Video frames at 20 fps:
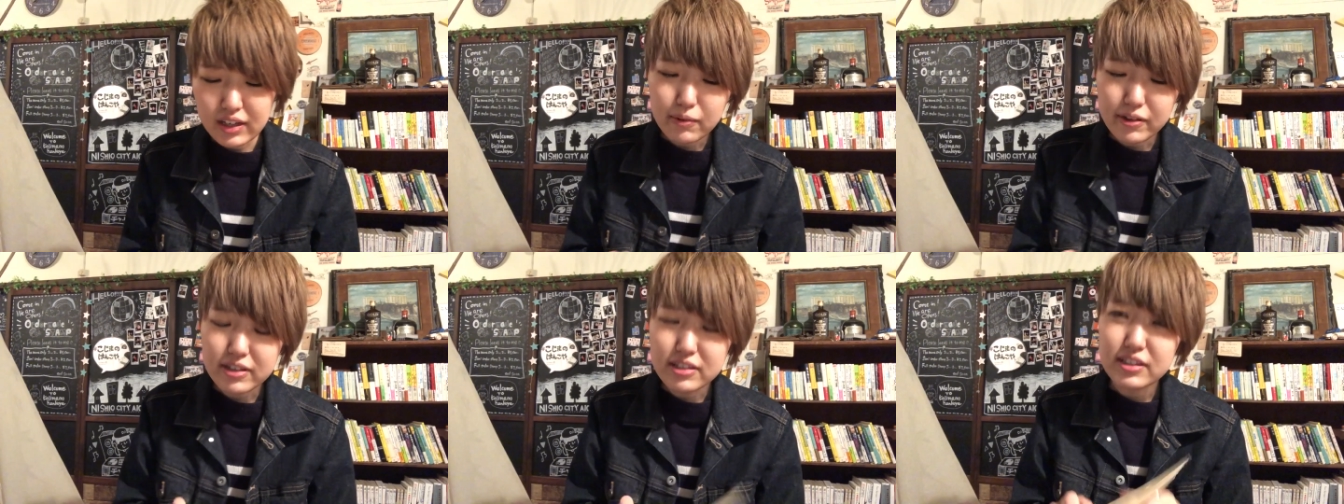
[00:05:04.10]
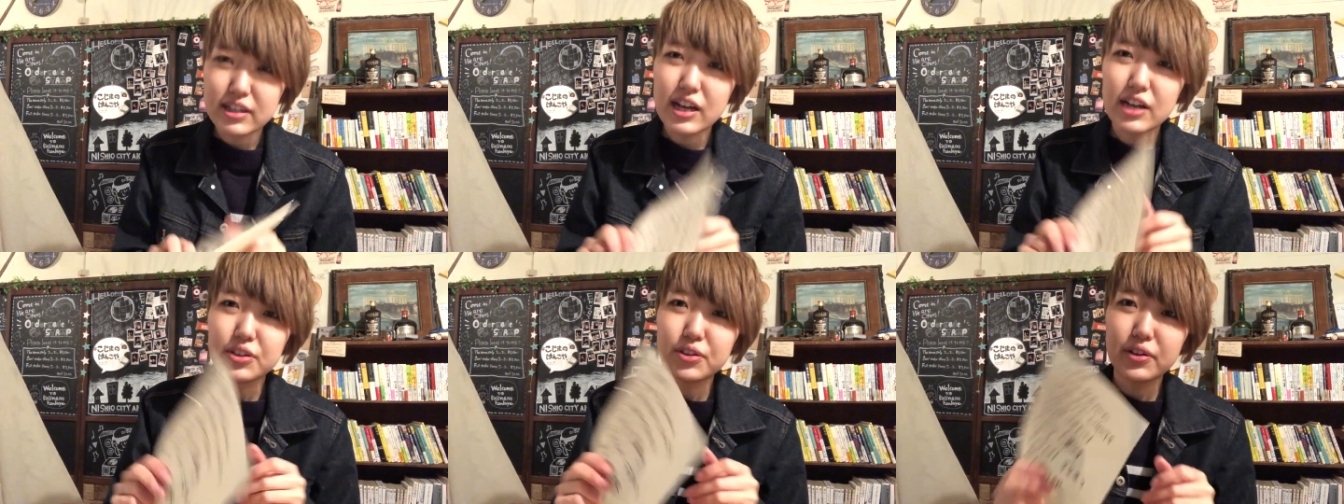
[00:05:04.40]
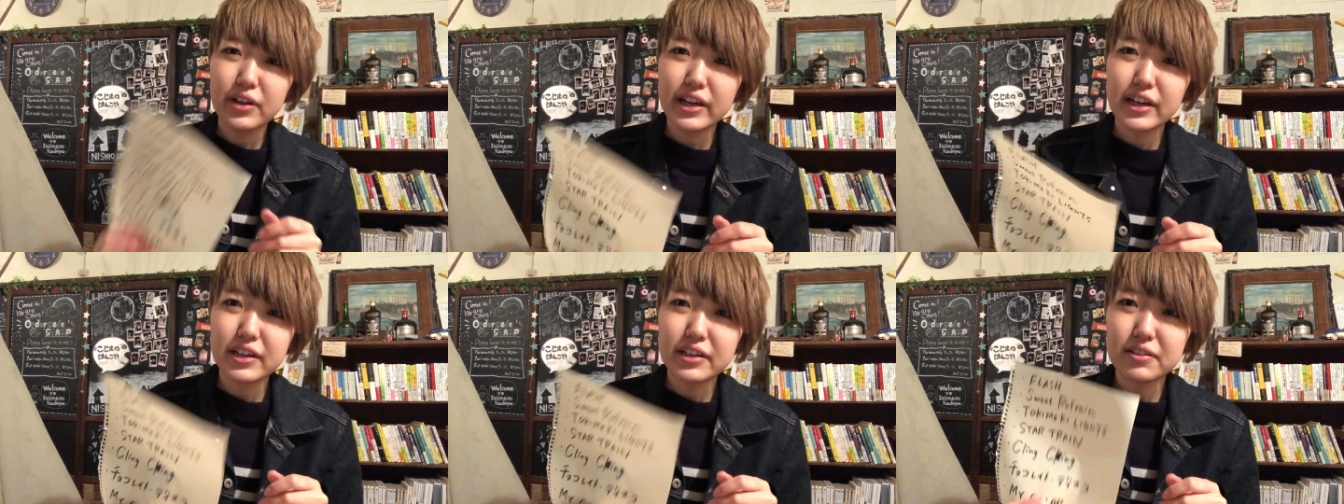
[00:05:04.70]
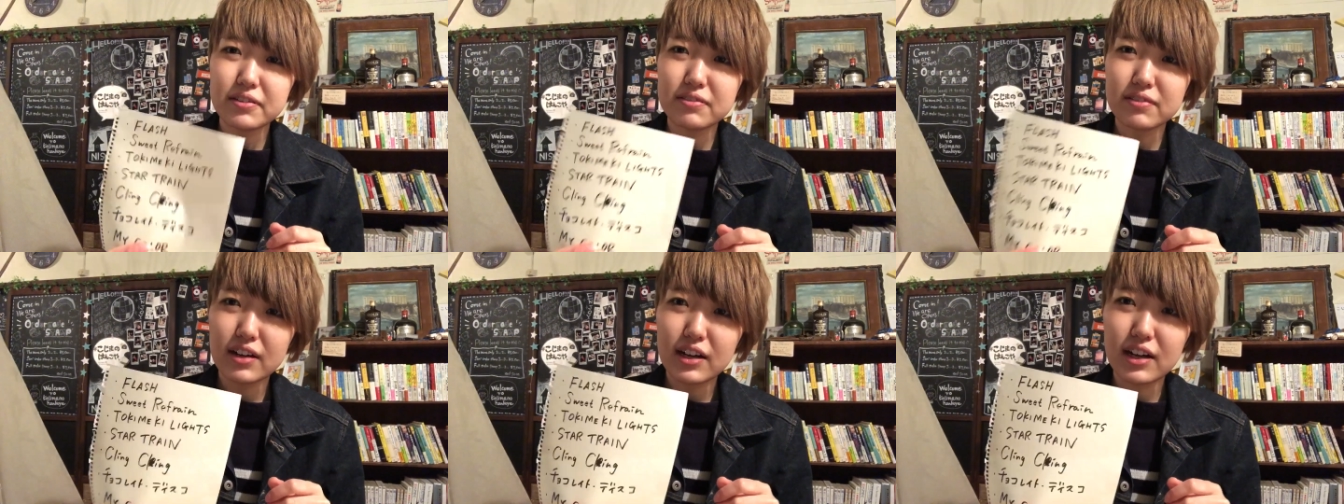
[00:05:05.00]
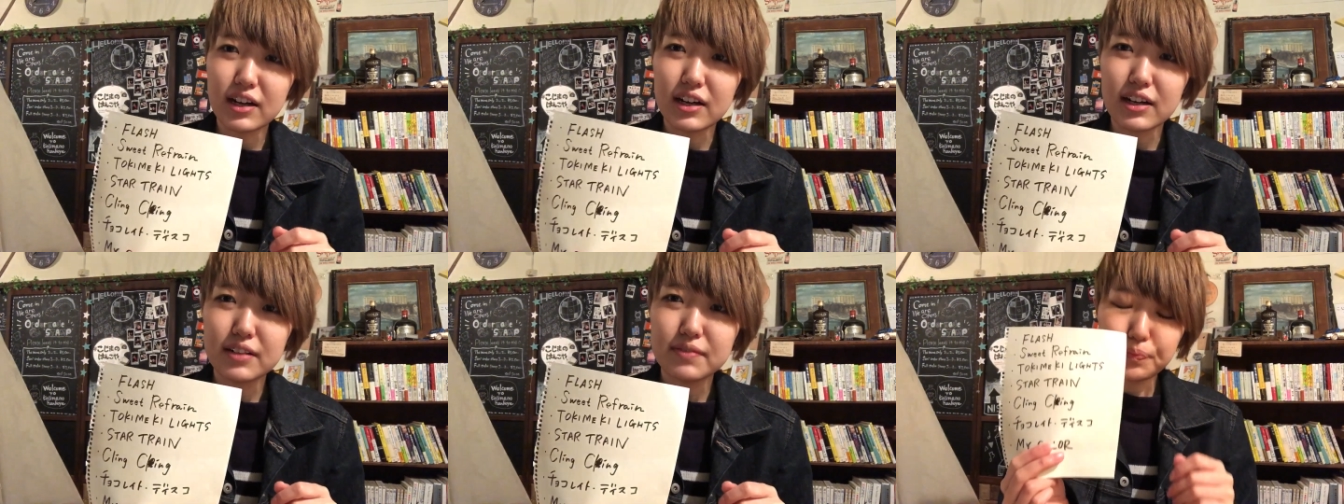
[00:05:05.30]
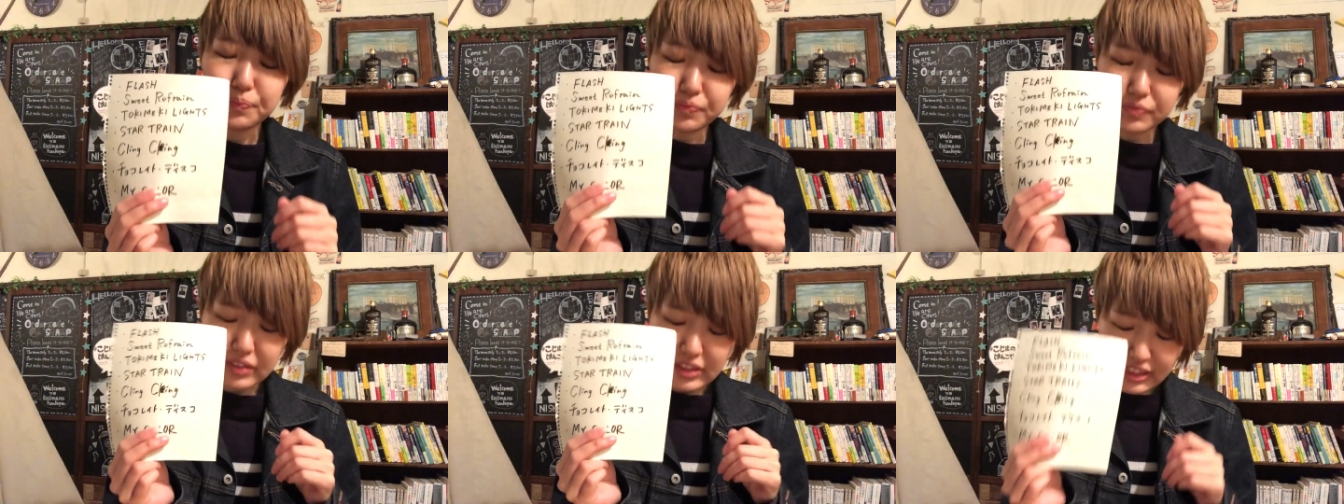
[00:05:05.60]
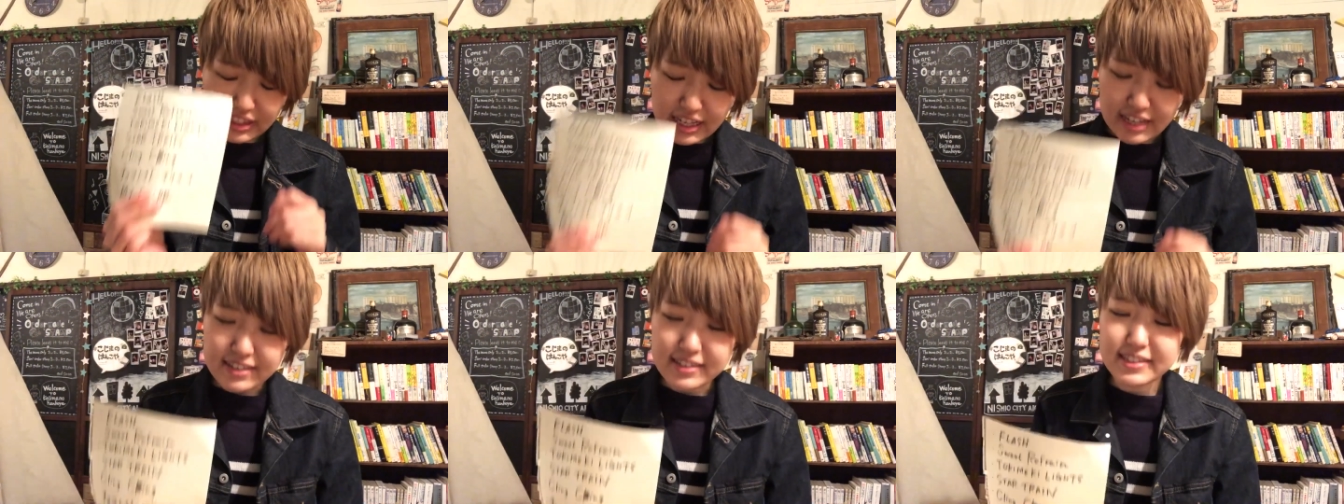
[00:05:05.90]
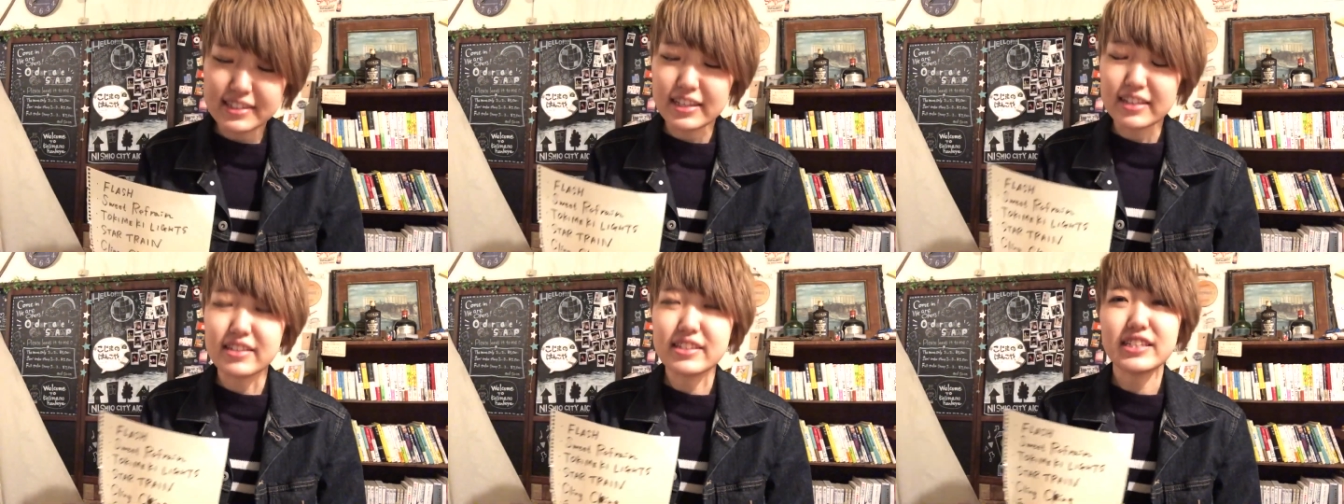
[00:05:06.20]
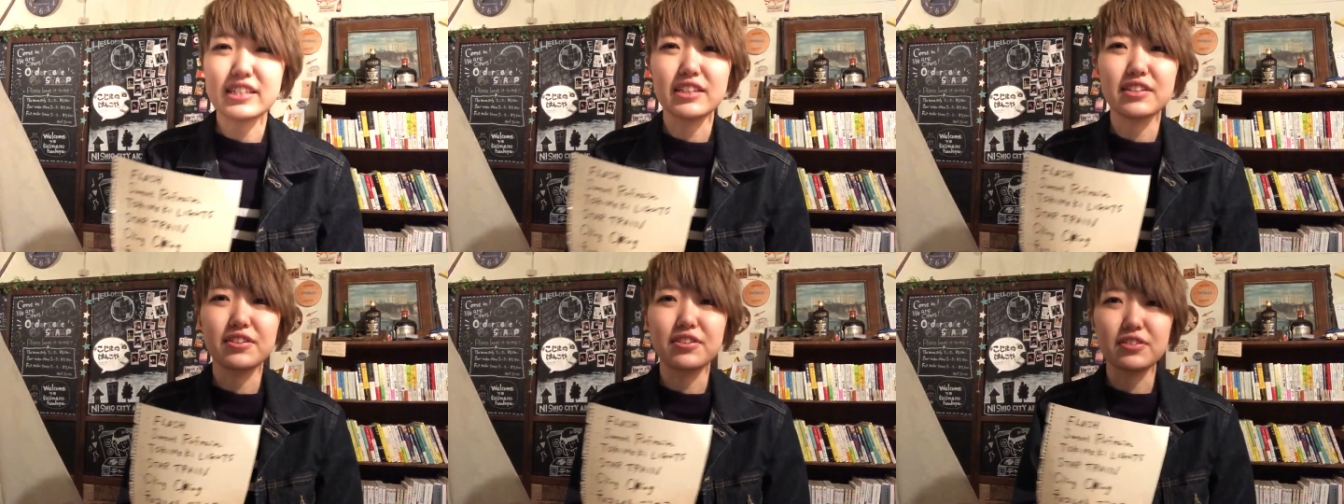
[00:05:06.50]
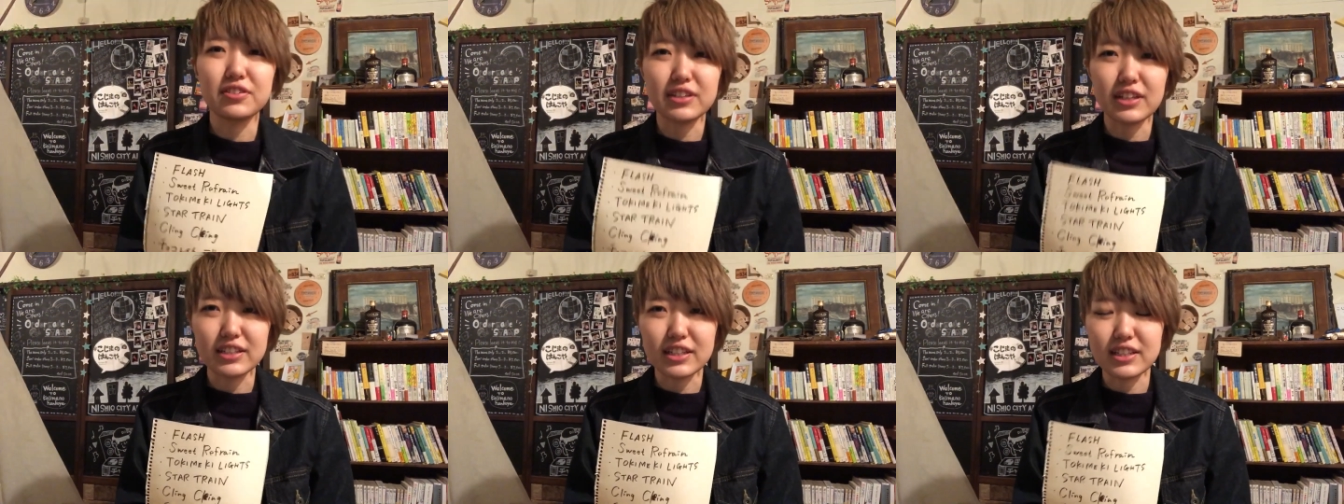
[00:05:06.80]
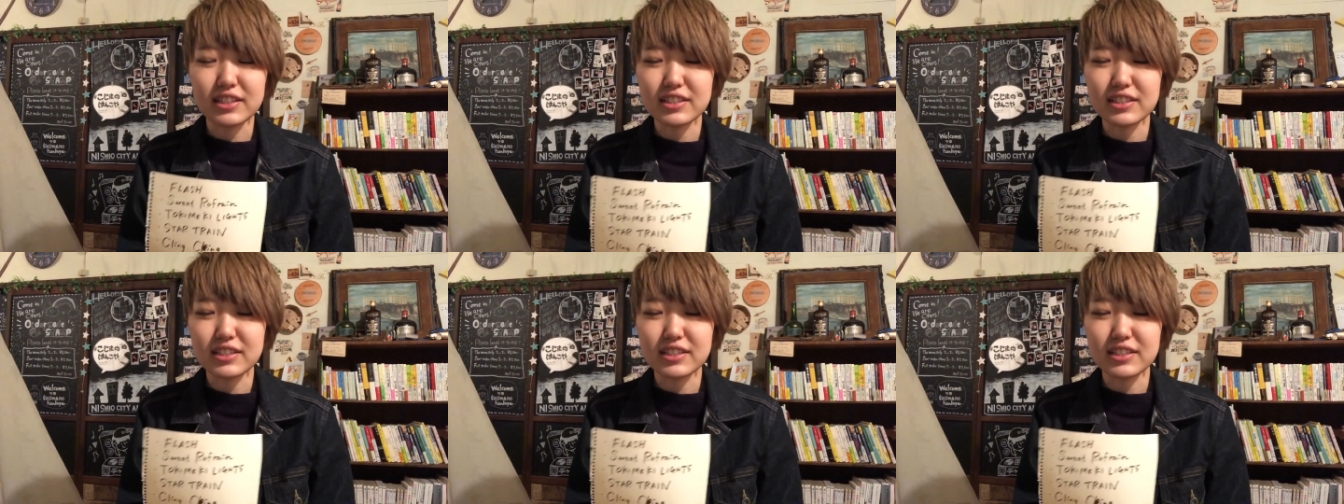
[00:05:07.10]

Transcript: まスタートレインは断然シングル派